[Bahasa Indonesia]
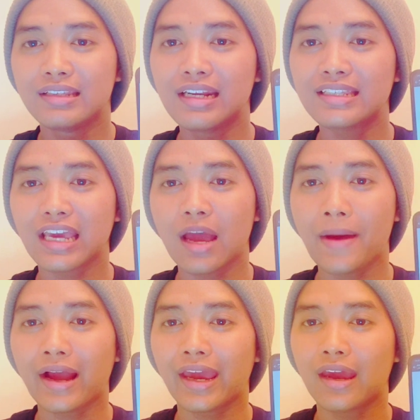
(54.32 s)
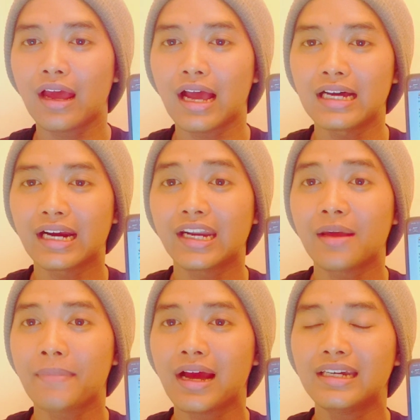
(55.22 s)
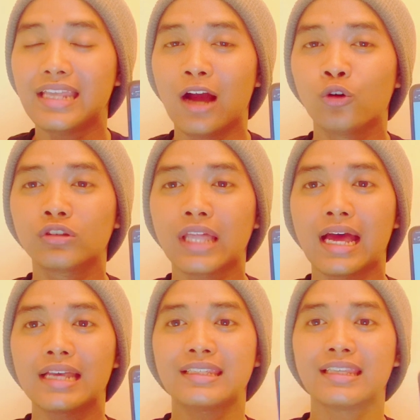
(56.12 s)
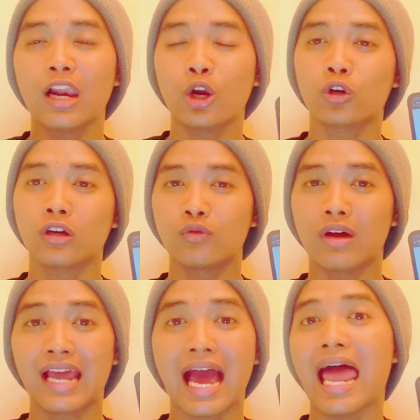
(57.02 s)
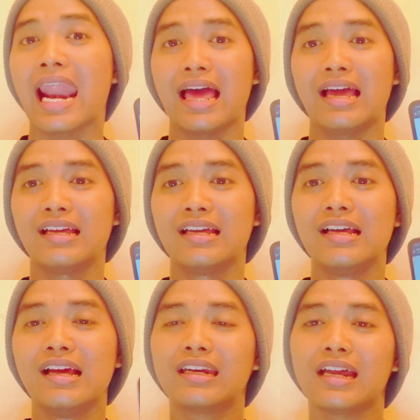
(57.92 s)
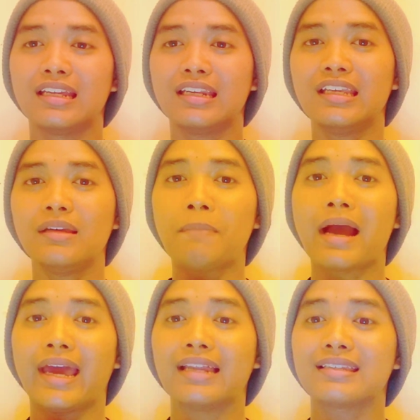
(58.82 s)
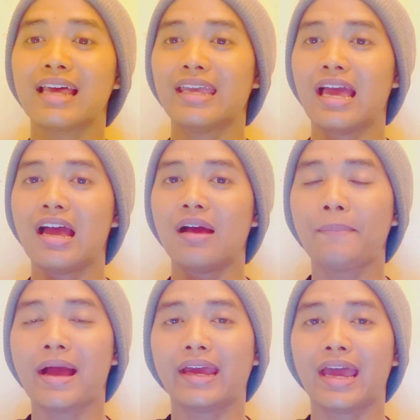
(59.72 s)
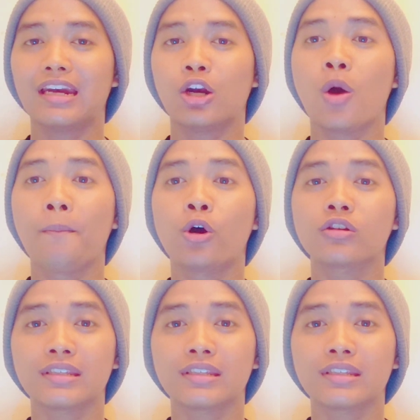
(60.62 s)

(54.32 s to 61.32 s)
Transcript: Jadi saya pakai Arema di anggota sel keluarga Allah. Dan ini pakaian saya, pakaian kelompok